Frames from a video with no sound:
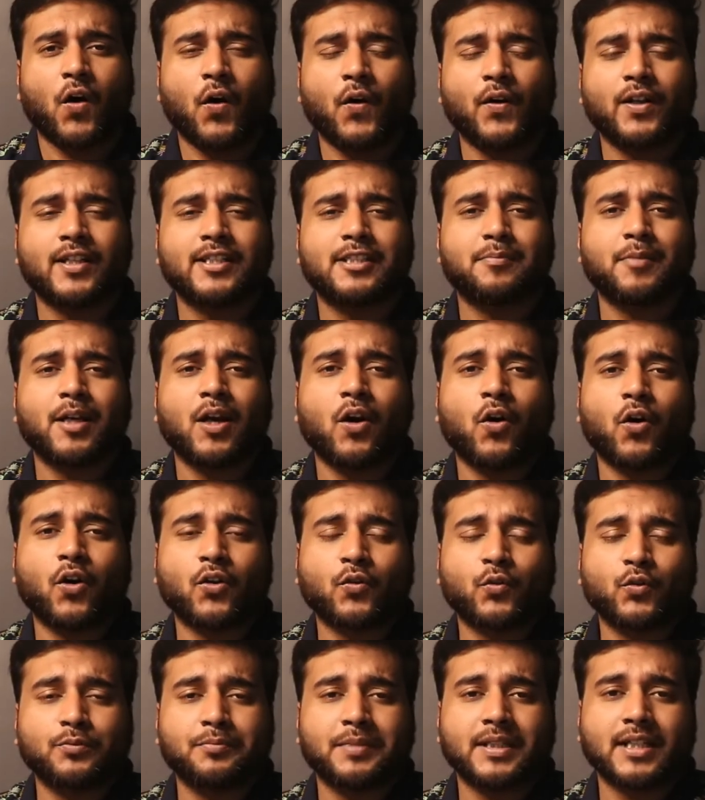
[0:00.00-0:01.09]
और इसमें और
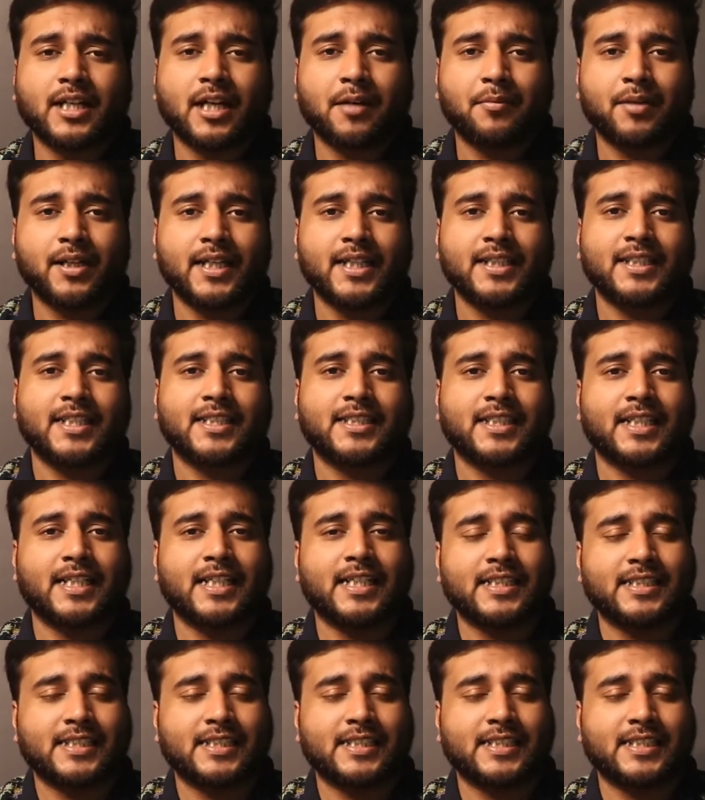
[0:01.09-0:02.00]
कुछ भी खबरें हैं जैसे कि